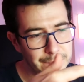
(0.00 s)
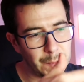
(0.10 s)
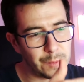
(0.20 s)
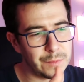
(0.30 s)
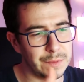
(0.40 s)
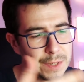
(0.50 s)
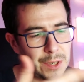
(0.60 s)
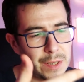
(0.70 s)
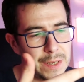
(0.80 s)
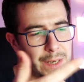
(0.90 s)
ну,
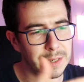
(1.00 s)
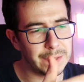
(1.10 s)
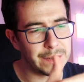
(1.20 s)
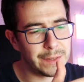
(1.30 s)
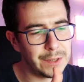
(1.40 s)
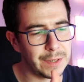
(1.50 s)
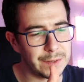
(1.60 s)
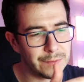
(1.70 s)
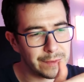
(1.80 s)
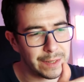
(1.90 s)
значение яркости.
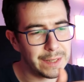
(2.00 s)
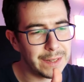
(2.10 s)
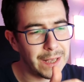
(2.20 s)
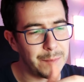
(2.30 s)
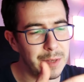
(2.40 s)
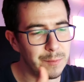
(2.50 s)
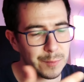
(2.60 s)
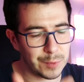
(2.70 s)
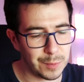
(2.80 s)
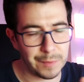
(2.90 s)
Сейчас он стоит на
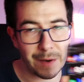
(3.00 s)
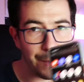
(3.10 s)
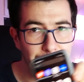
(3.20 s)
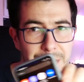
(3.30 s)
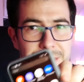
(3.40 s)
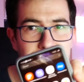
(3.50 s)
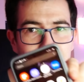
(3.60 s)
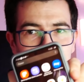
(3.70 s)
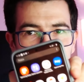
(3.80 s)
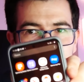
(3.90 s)
минимум, чтобы вам показать
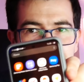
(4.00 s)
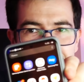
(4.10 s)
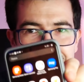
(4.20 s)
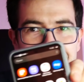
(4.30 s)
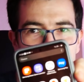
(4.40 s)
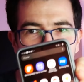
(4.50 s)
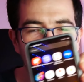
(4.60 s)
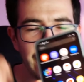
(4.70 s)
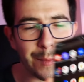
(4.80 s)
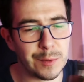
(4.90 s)
то, что так иначе
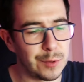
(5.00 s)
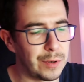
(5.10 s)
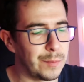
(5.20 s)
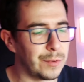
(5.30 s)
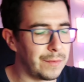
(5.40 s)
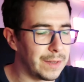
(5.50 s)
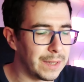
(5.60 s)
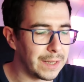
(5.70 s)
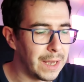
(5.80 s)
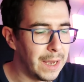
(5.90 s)
на камере ничего не будет
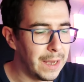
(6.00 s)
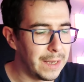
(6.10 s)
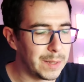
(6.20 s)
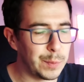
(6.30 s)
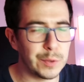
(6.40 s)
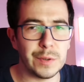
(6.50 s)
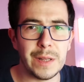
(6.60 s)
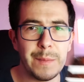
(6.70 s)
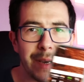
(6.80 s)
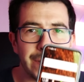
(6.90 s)
видно. Использую
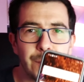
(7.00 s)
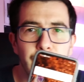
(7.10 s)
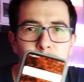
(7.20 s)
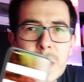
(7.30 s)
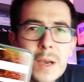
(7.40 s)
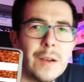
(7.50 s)
на максимум.